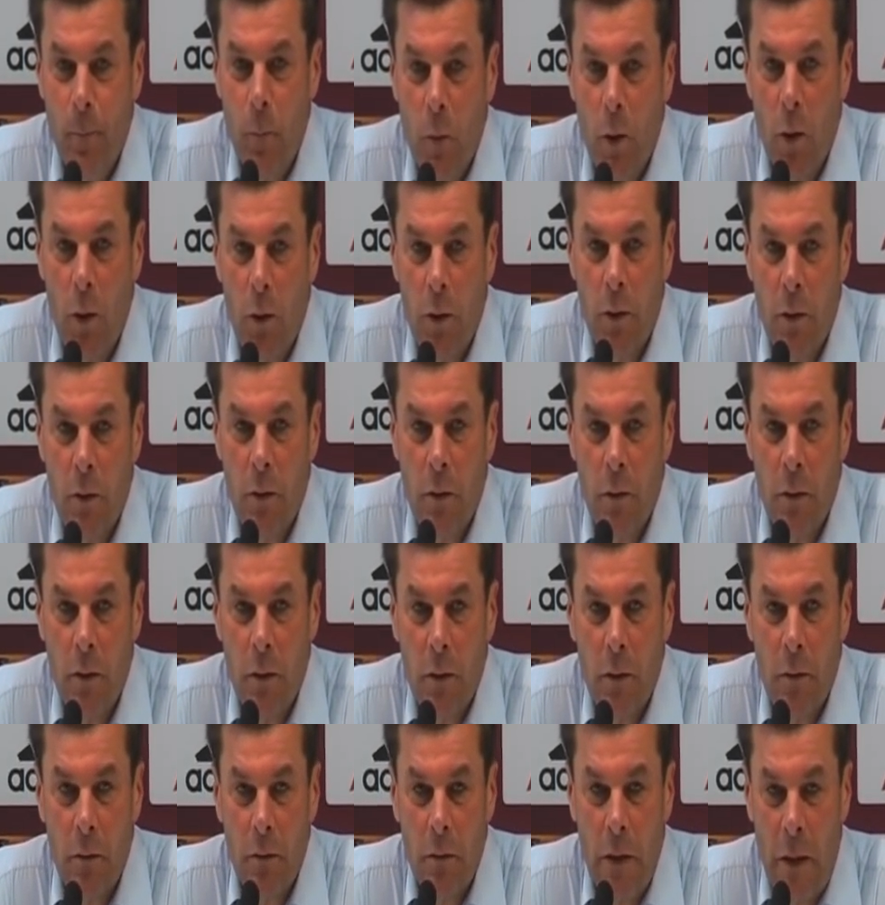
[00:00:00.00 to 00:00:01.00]
Und
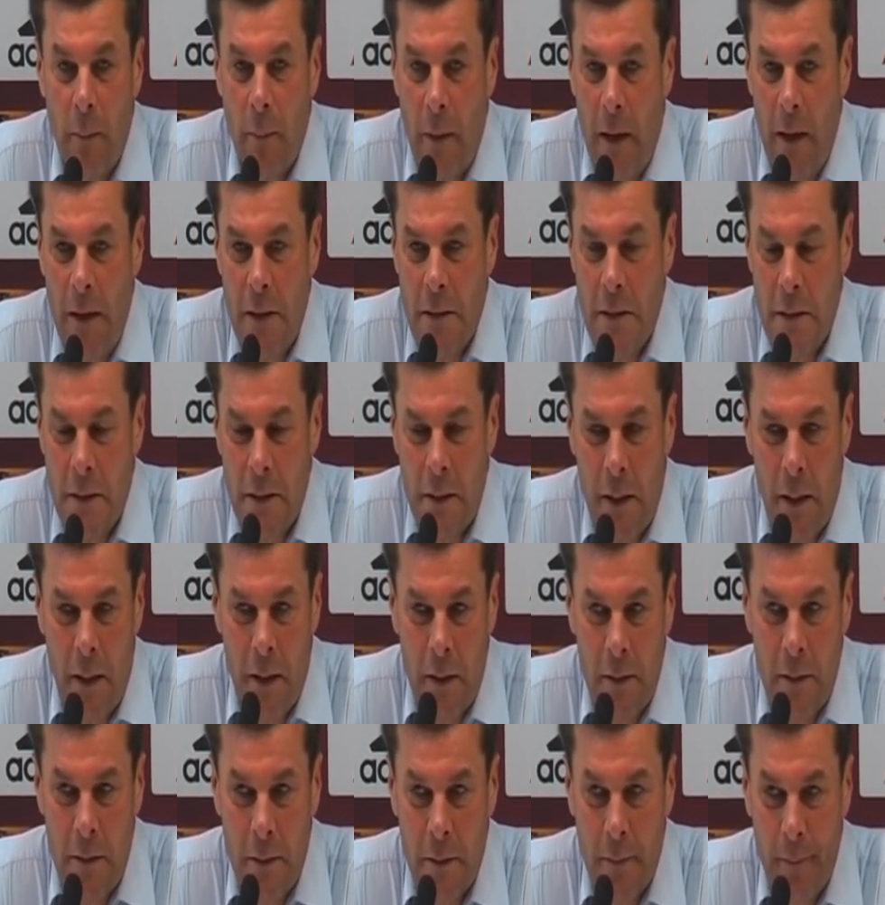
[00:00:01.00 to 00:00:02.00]
äh, wir haben alles in der
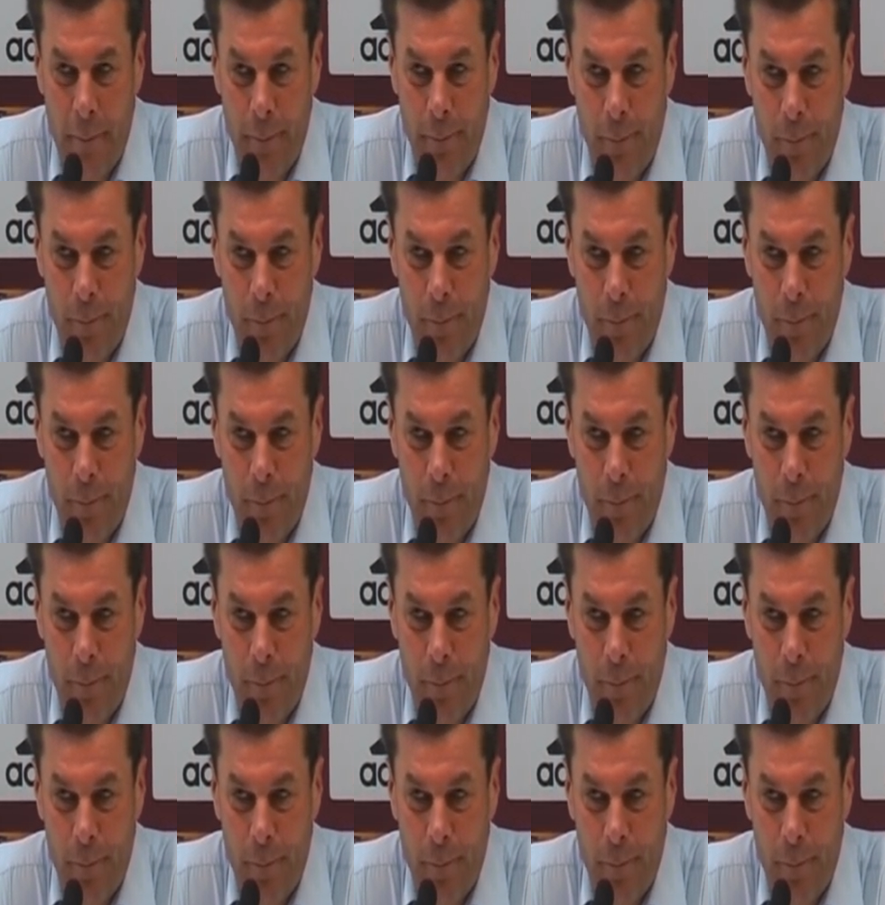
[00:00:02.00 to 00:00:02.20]
Hand.